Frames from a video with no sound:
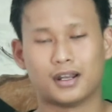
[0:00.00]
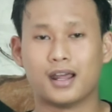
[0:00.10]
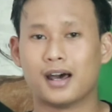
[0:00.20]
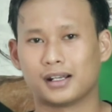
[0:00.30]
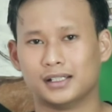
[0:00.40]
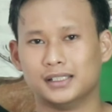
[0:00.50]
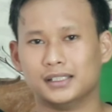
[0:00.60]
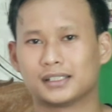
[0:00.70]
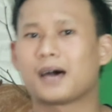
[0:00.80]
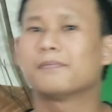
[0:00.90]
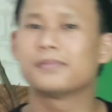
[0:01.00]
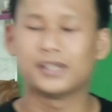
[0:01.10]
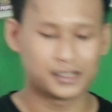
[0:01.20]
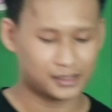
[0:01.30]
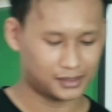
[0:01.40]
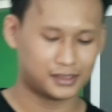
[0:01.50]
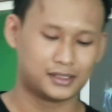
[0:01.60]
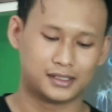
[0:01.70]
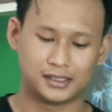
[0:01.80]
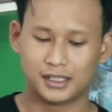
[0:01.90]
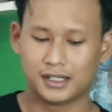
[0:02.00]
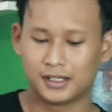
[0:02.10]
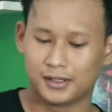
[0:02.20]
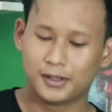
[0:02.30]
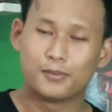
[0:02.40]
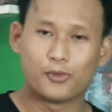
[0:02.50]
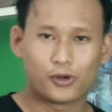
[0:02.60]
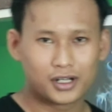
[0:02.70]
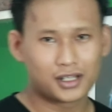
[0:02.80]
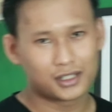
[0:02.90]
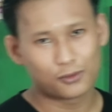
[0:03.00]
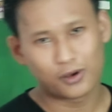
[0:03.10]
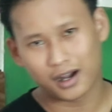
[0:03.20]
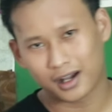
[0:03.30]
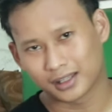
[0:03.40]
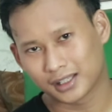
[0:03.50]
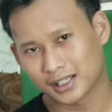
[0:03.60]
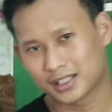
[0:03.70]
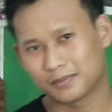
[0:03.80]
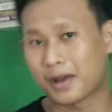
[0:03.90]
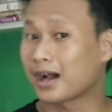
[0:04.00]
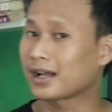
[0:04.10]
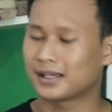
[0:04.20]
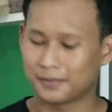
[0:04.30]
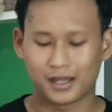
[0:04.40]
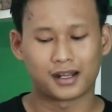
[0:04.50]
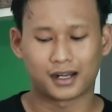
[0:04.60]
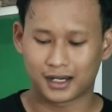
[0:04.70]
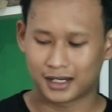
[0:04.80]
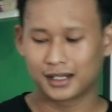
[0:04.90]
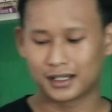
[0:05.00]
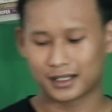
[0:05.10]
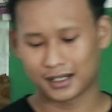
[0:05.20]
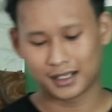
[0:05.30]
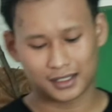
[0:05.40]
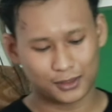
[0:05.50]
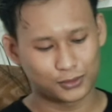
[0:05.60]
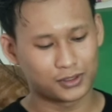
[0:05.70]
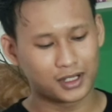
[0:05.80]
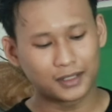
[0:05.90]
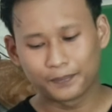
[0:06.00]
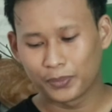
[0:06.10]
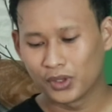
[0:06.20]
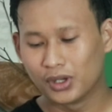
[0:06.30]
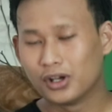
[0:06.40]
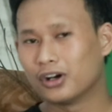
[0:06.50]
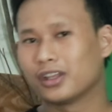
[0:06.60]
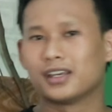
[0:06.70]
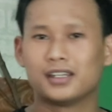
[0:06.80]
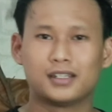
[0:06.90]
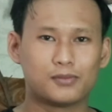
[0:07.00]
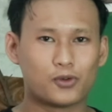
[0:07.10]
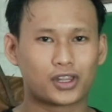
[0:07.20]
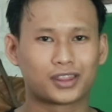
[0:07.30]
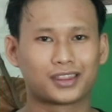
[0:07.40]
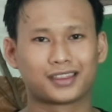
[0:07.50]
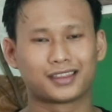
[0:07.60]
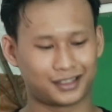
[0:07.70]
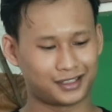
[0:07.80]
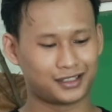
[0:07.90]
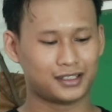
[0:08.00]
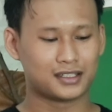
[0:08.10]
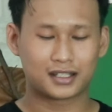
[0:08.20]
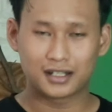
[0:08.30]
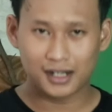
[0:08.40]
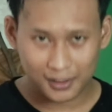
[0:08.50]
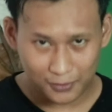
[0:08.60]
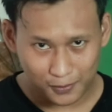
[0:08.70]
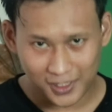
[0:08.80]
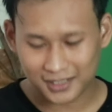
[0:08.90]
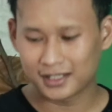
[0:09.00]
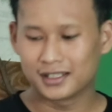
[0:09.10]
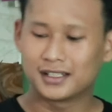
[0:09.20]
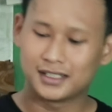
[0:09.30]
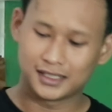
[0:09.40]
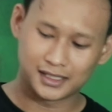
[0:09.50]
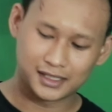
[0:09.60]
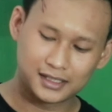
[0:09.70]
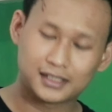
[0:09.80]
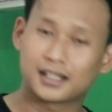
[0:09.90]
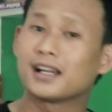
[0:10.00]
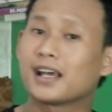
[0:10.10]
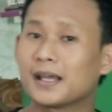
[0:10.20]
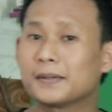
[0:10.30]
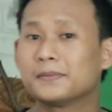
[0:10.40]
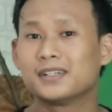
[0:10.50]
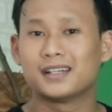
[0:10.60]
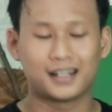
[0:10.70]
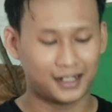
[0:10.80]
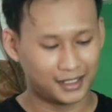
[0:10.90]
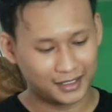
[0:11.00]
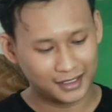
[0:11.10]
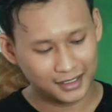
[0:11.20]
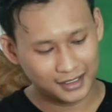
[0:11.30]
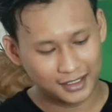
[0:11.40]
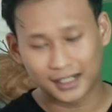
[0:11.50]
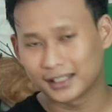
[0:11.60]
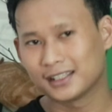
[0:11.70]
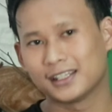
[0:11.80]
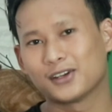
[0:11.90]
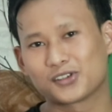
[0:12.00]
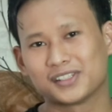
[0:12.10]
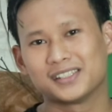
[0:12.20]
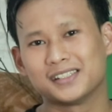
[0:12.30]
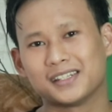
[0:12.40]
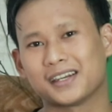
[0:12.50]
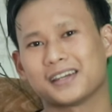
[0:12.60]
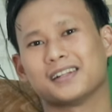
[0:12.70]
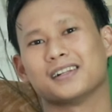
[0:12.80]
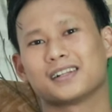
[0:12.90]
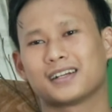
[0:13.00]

dari samping mungkin nanti gua akan tes pakai biar kalian tahu juga oh ya ini buat sekedar informasi aja ini sel M dan yang titik kors ini L